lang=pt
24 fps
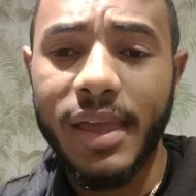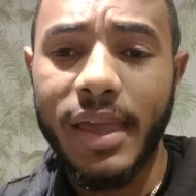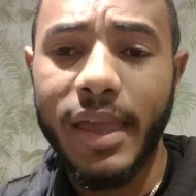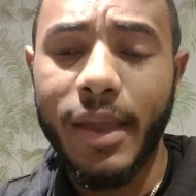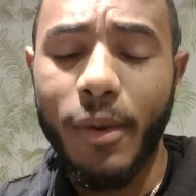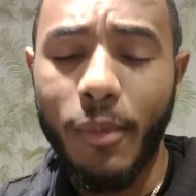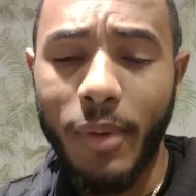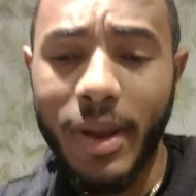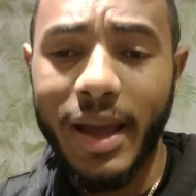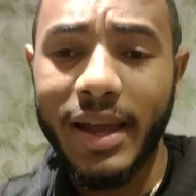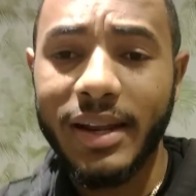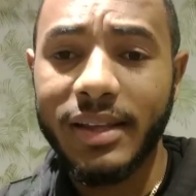
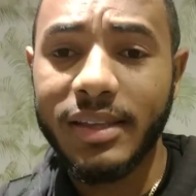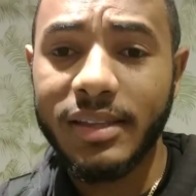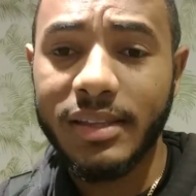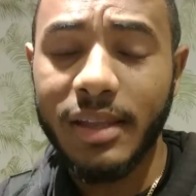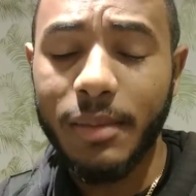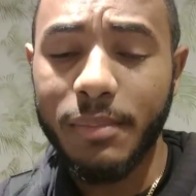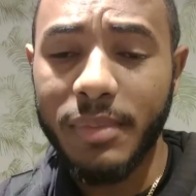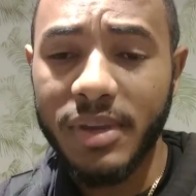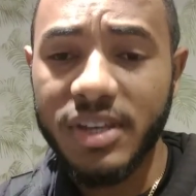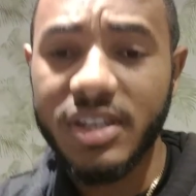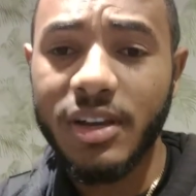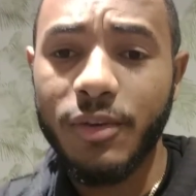é um cara que
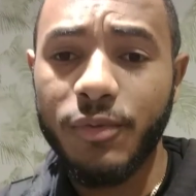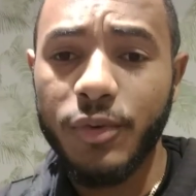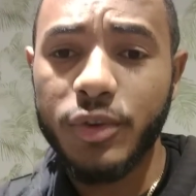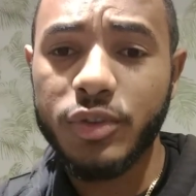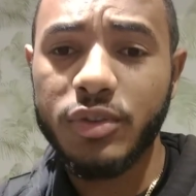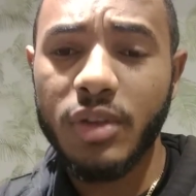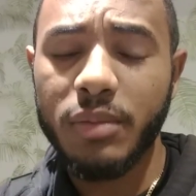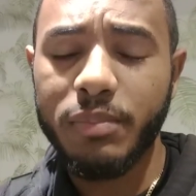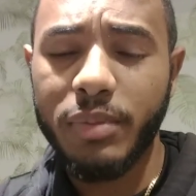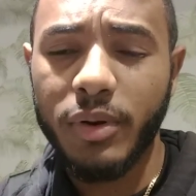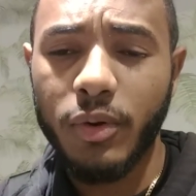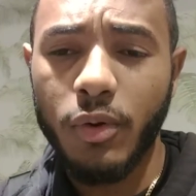também já foi
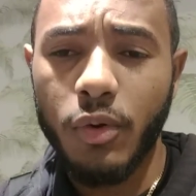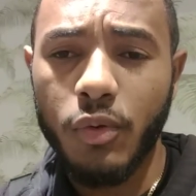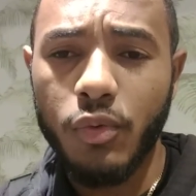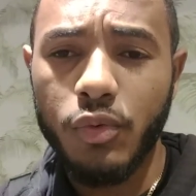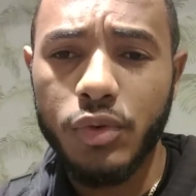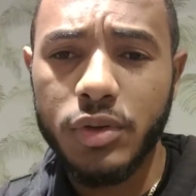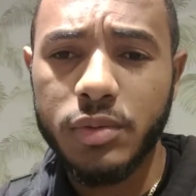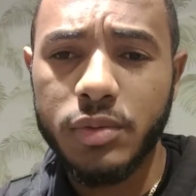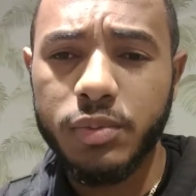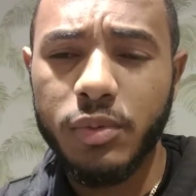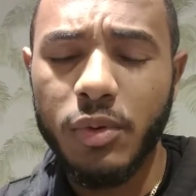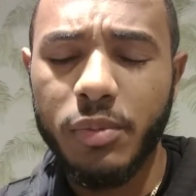estudado para
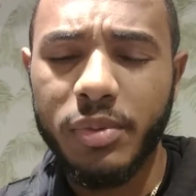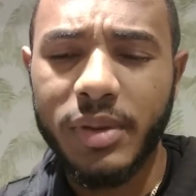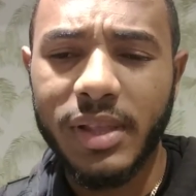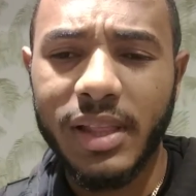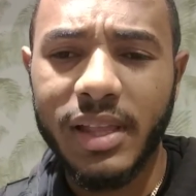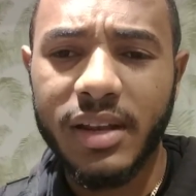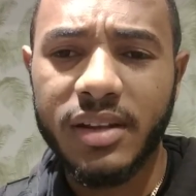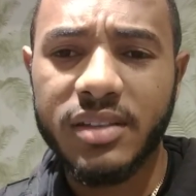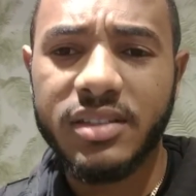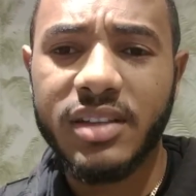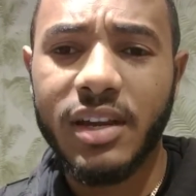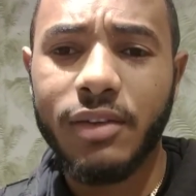concurso público, ele
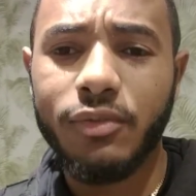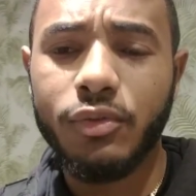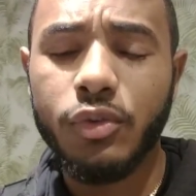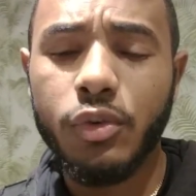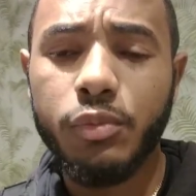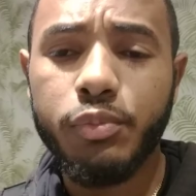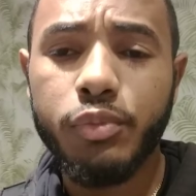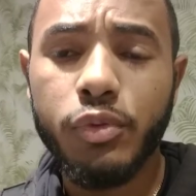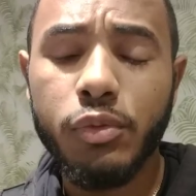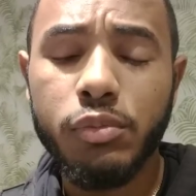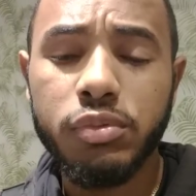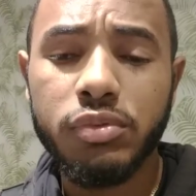era servidor
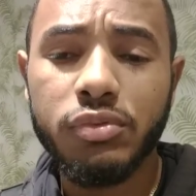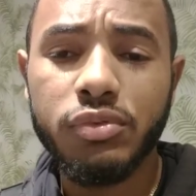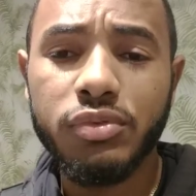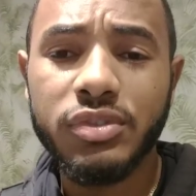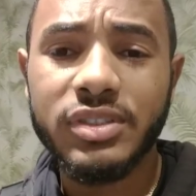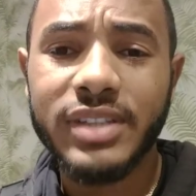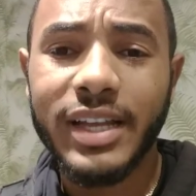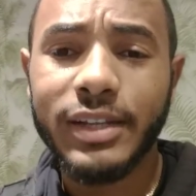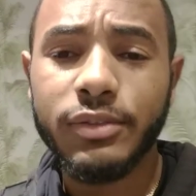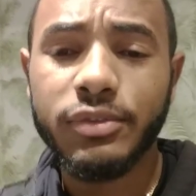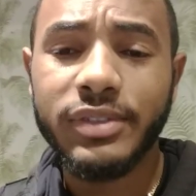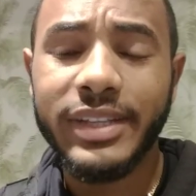público do
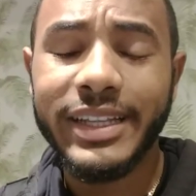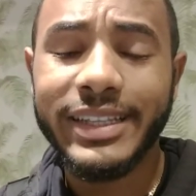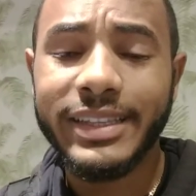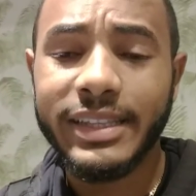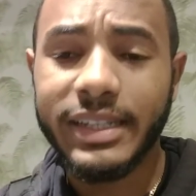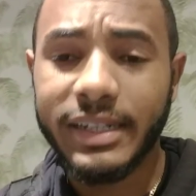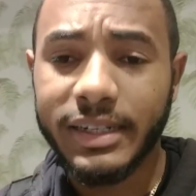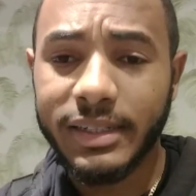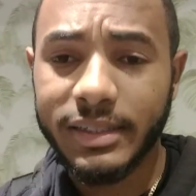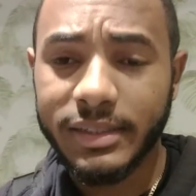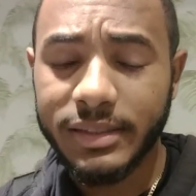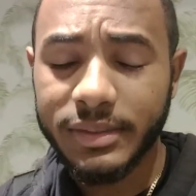estado do
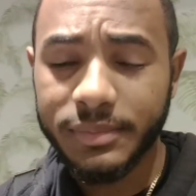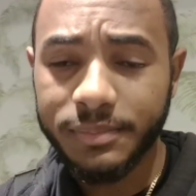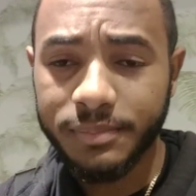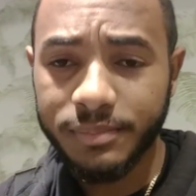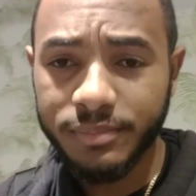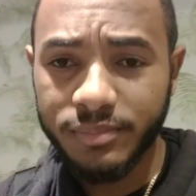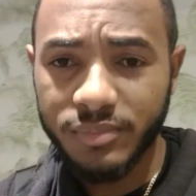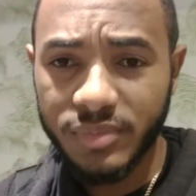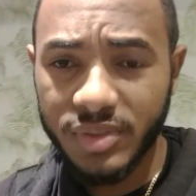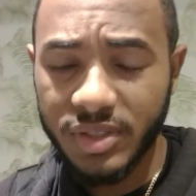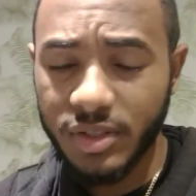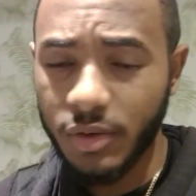Detran,
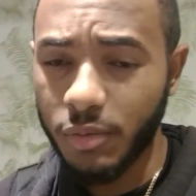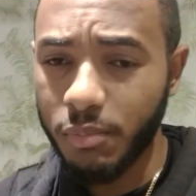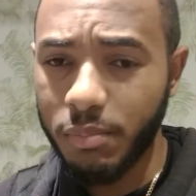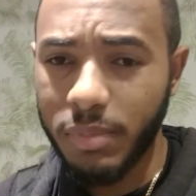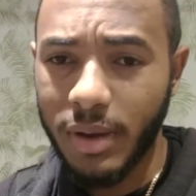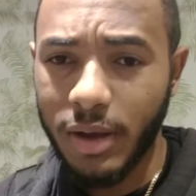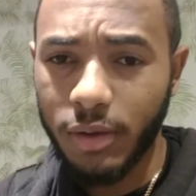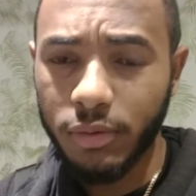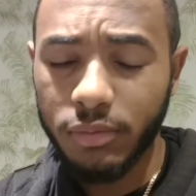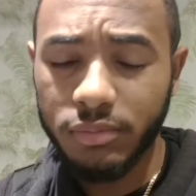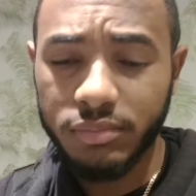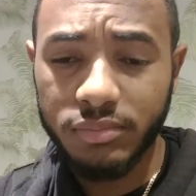São
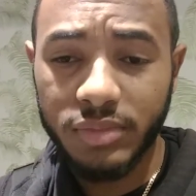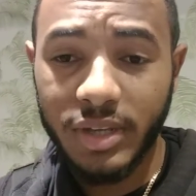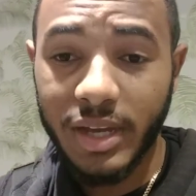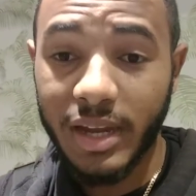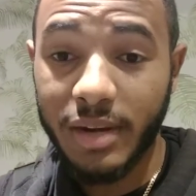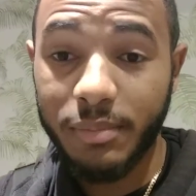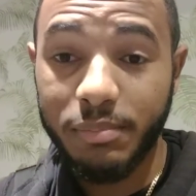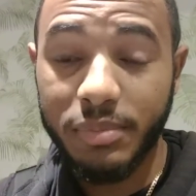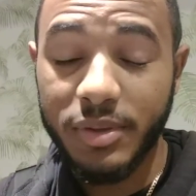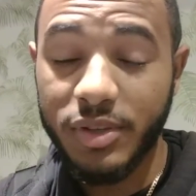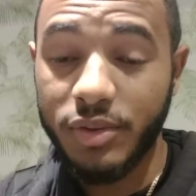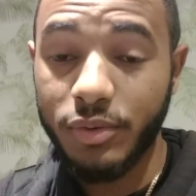Paulo. O
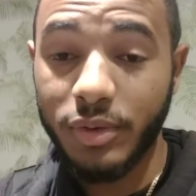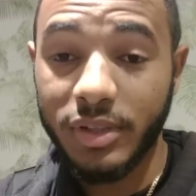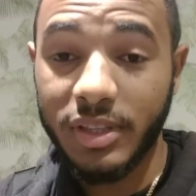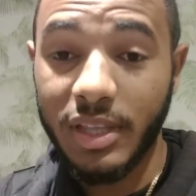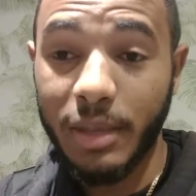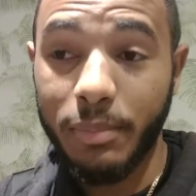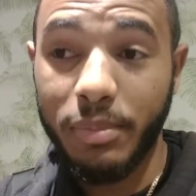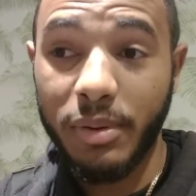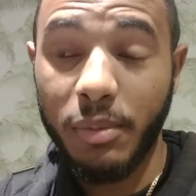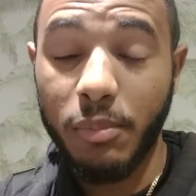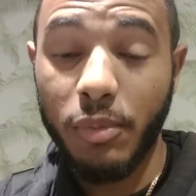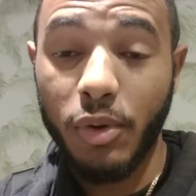cara pediu
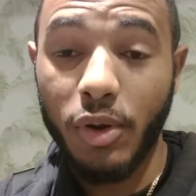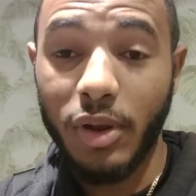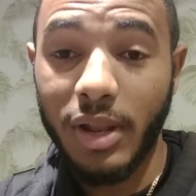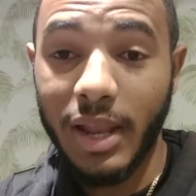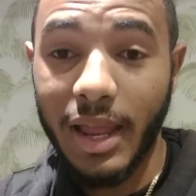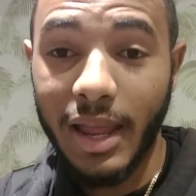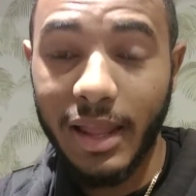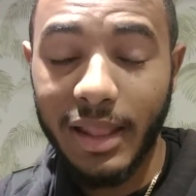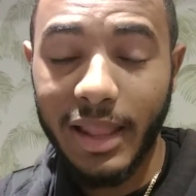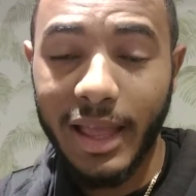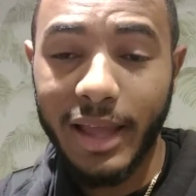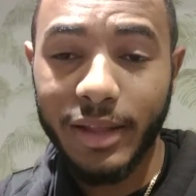até para
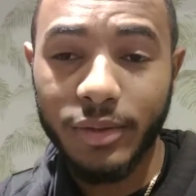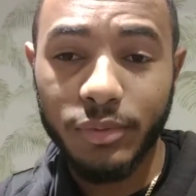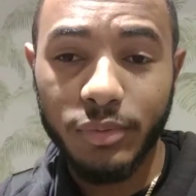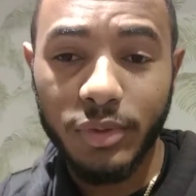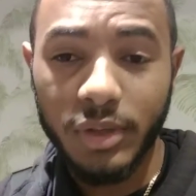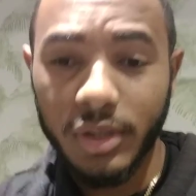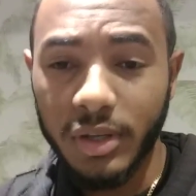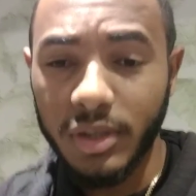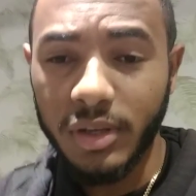olhar lá no,